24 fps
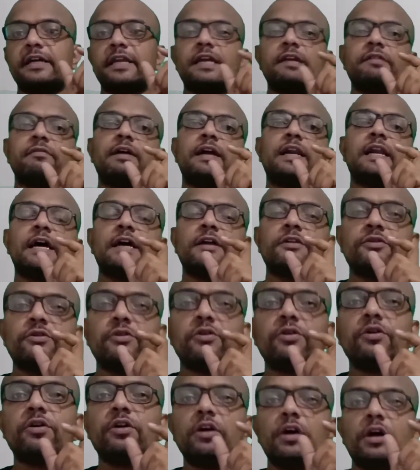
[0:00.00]
1.13 वाला
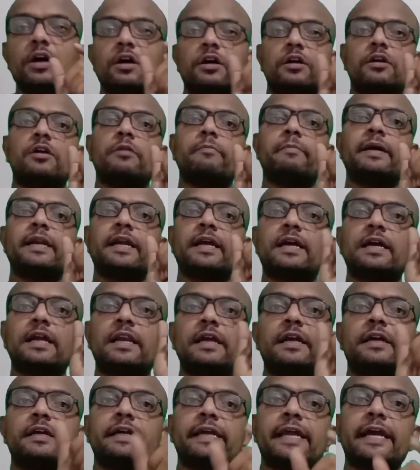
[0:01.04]
जो
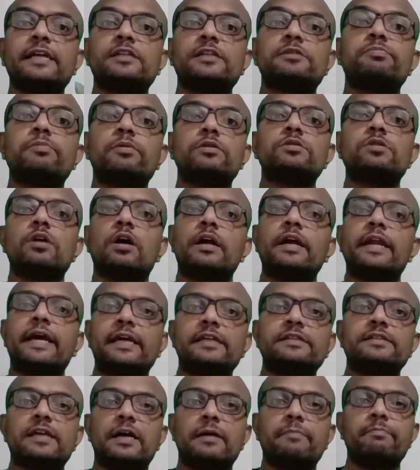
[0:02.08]
नोमरिकल है टेक्स्ट बुक सॉल्ड
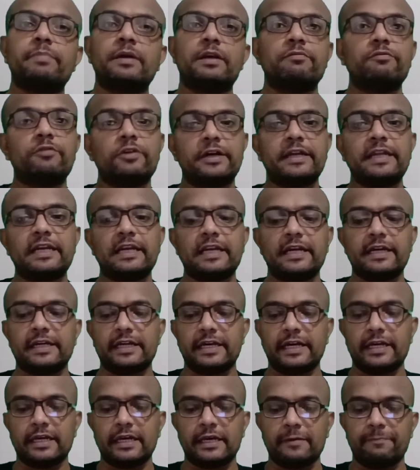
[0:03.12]
एग्जाम्पल वो
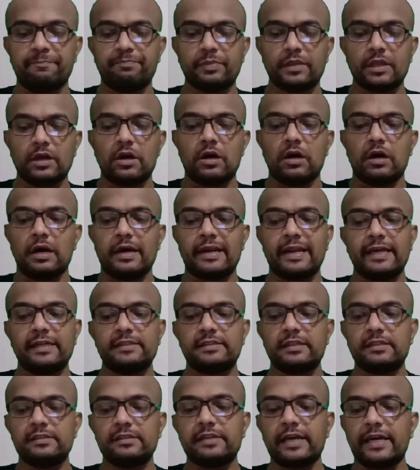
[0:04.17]
डिलीटेड है और
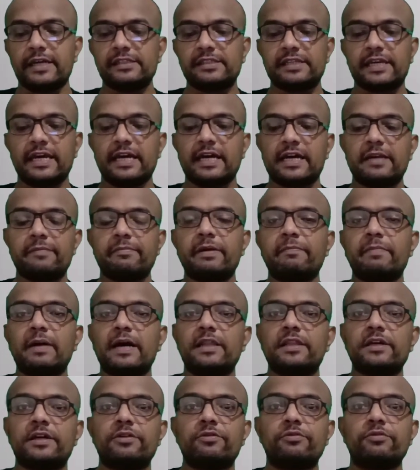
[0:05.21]
एक्सरसाइज की अगर मैं
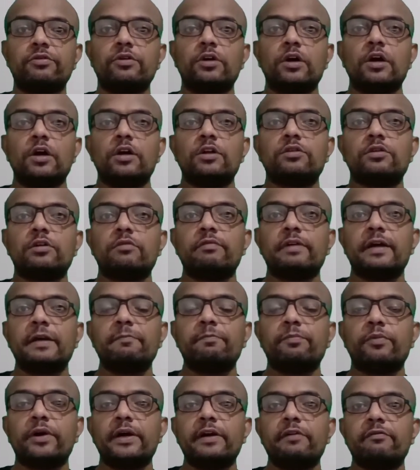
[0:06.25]
बात करूँ तो
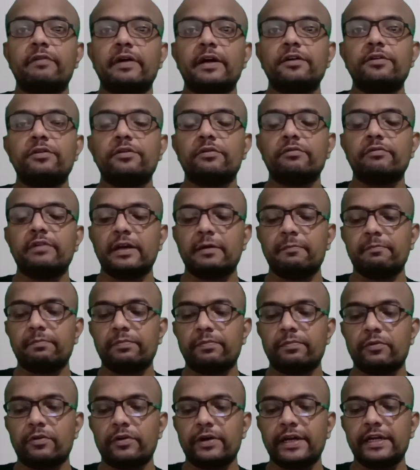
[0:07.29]
1.1 टू
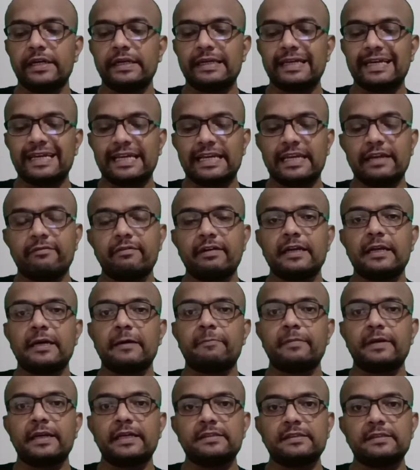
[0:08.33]
1.11
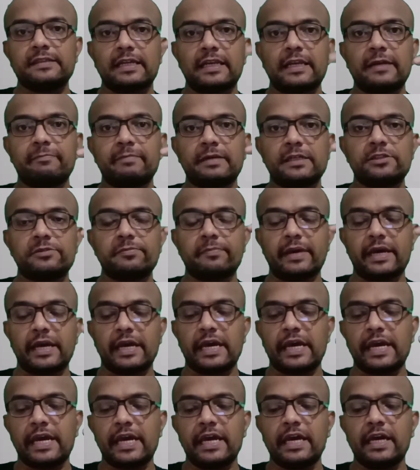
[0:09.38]
अपने सिलेबस में
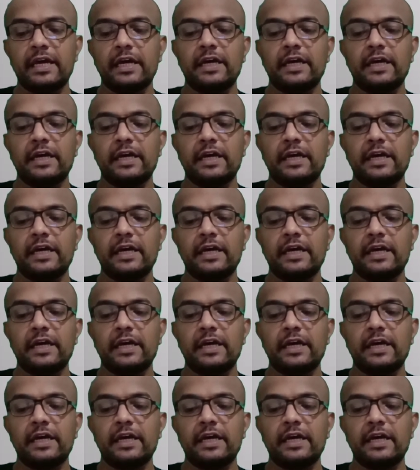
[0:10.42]
है